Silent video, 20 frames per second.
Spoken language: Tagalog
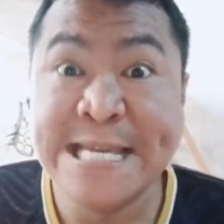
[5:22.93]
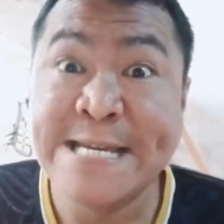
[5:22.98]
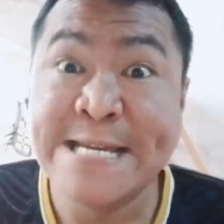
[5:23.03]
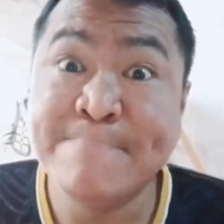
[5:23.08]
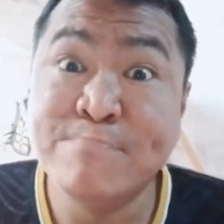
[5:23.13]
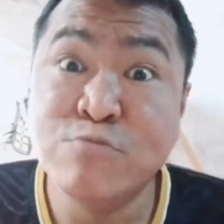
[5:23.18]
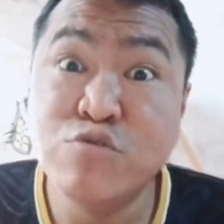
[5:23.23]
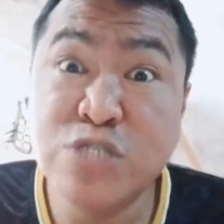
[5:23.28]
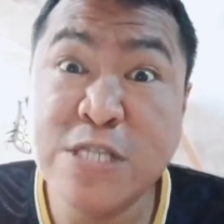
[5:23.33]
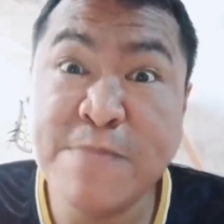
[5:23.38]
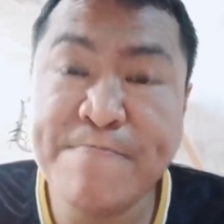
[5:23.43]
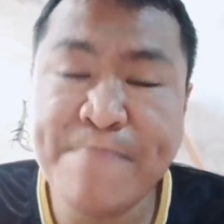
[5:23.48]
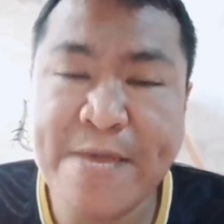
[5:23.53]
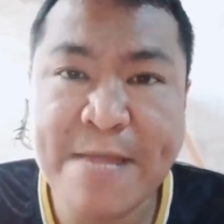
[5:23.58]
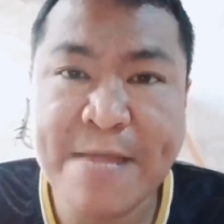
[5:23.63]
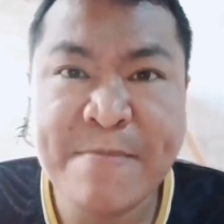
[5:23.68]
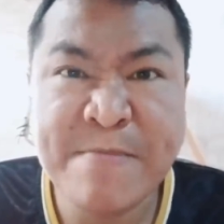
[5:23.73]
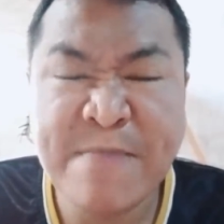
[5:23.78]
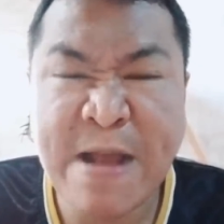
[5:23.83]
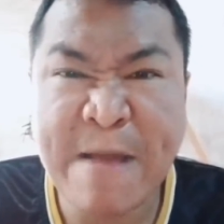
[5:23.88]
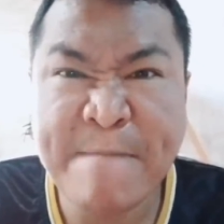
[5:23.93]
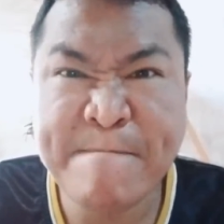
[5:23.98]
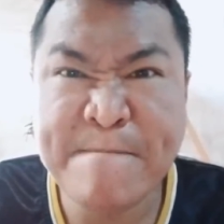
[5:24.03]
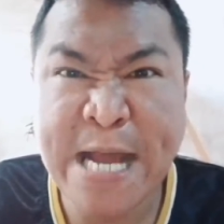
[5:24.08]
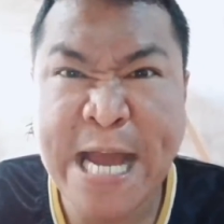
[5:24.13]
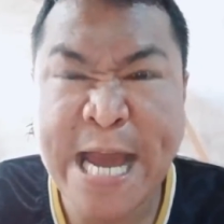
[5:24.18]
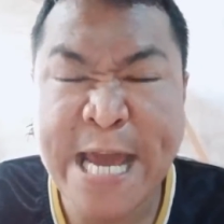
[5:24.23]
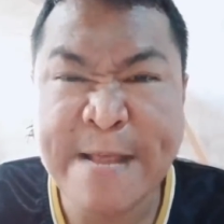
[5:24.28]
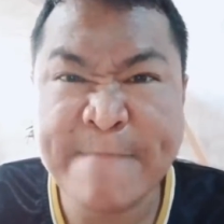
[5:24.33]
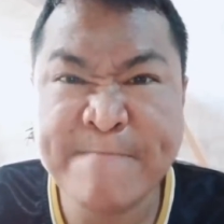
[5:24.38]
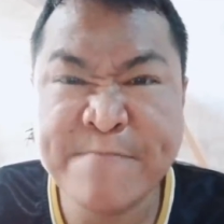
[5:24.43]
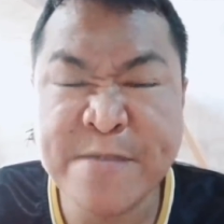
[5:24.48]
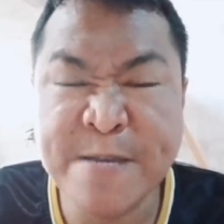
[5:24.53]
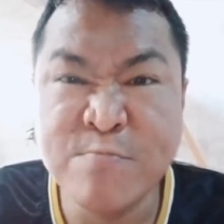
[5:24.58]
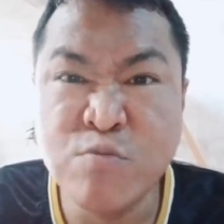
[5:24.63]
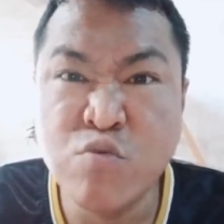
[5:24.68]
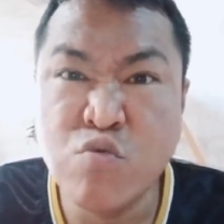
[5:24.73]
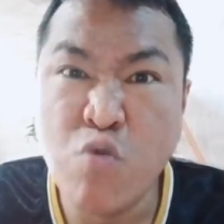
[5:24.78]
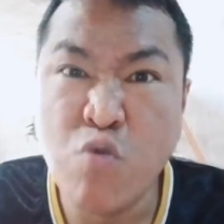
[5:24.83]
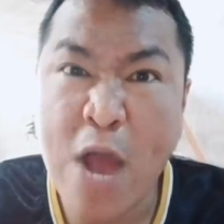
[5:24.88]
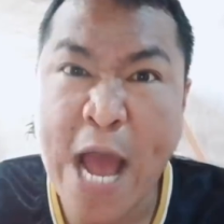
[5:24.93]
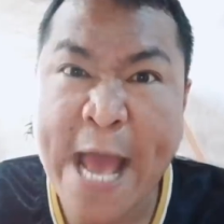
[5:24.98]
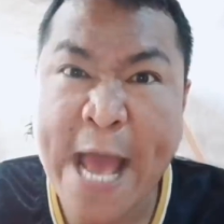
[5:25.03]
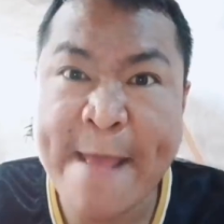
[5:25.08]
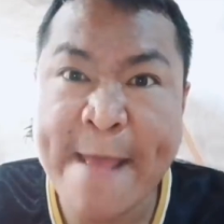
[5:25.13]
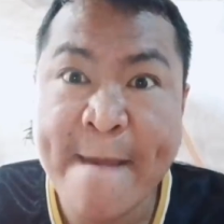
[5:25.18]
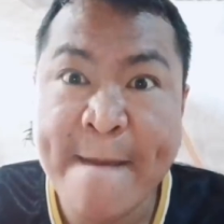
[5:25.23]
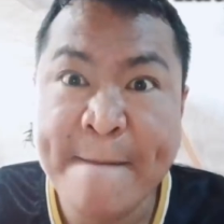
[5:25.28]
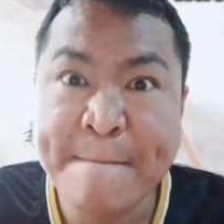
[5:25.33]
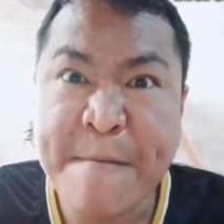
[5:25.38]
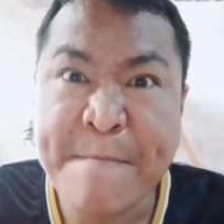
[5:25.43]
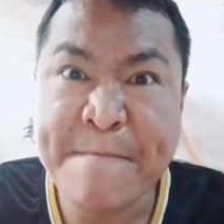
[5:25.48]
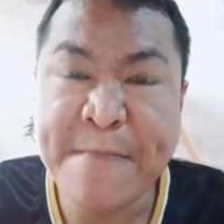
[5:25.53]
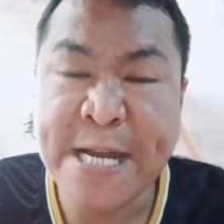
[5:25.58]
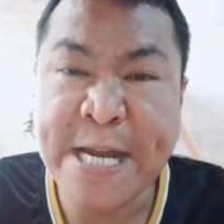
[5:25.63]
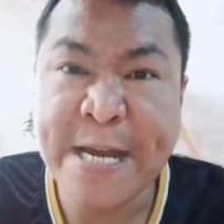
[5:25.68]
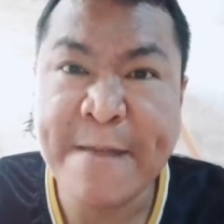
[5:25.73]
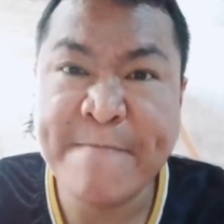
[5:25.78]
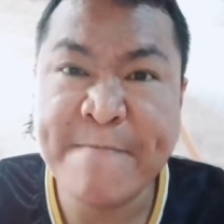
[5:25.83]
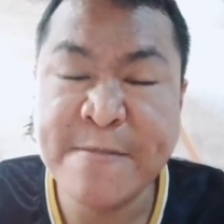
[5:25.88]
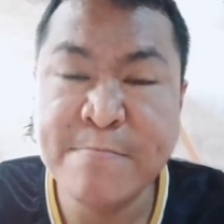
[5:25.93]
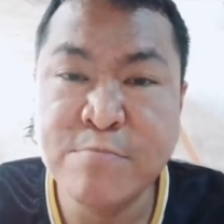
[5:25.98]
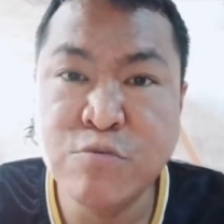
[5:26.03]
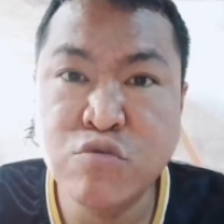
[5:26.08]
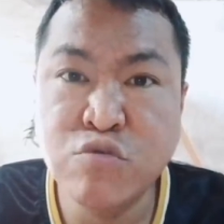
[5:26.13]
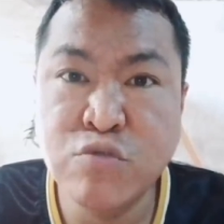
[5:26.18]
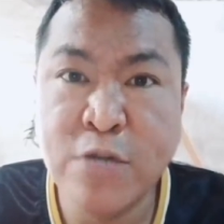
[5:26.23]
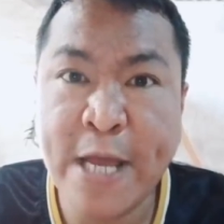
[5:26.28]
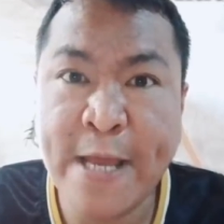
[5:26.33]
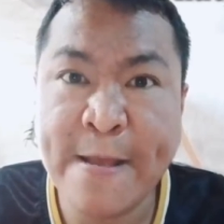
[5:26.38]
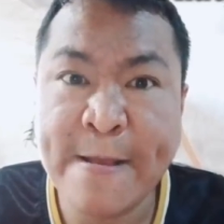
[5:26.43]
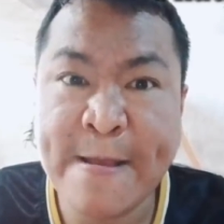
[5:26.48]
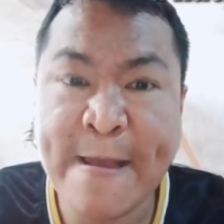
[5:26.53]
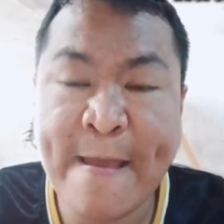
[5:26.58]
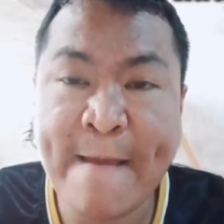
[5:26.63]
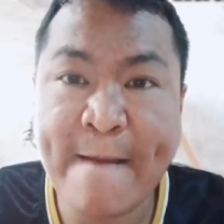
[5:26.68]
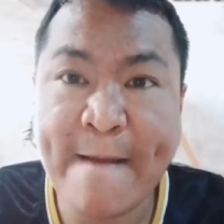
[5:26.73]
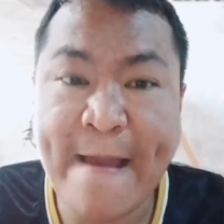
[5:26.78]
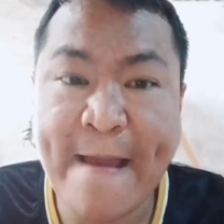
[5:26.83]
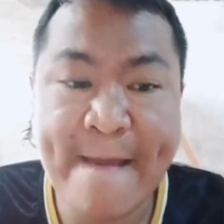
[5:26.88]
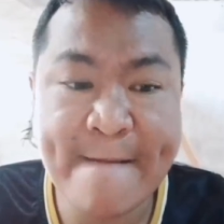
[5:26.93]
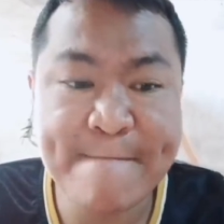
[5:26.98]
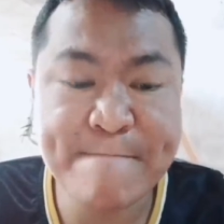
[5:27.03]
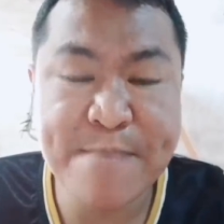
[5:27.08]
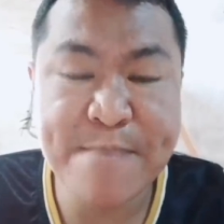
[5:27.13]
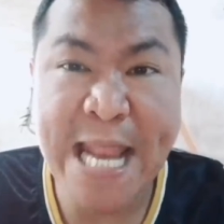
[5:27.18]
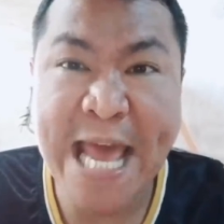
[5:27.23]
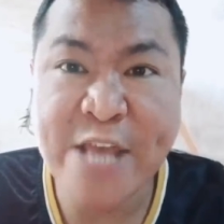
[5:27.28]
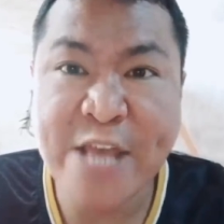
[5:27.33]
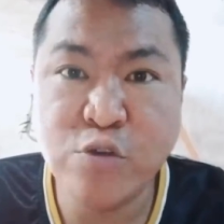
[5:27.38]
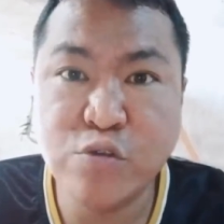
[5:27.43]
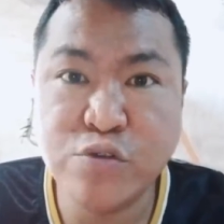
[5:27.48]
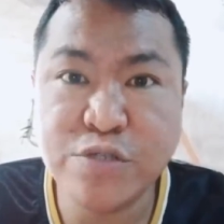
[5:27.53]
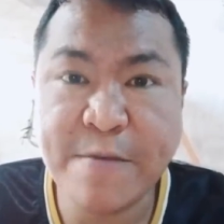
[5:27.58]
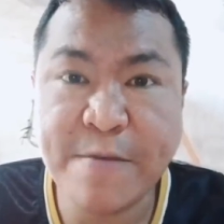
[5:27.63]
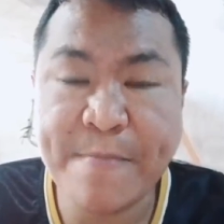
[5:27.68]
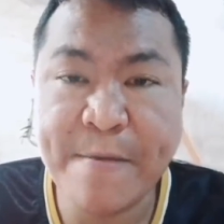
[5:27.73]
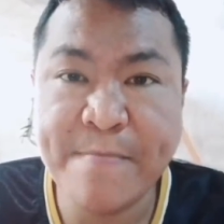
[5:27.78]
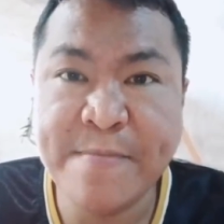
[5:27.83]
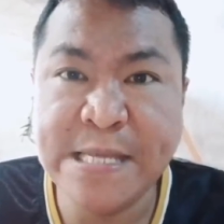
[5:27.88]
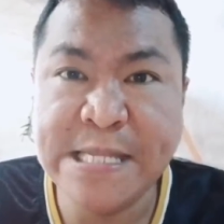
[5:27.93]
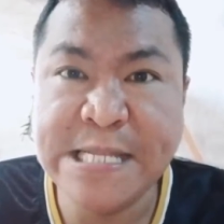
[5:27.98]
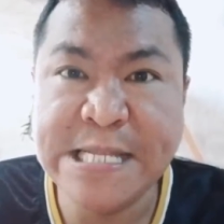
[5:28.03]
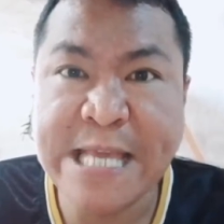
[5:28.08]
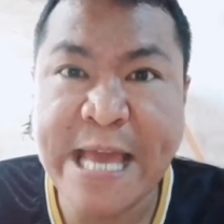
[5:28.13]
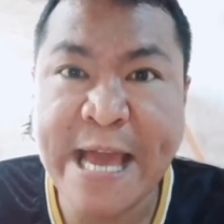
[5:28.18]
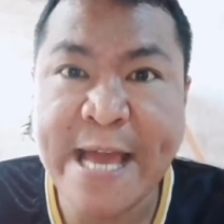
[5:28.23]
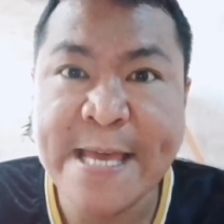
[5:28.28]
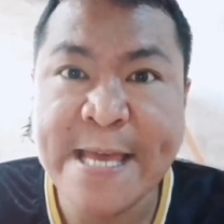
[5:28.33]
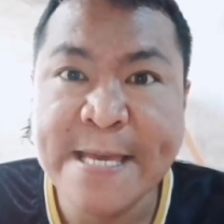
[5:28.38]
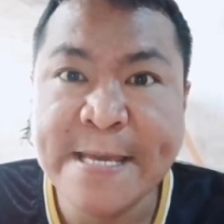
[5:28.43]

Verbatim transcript: Buti pa yan, may mga pangarap sa buhay. May pangarap sa buhay kahit, kahit malayo sa pamilya.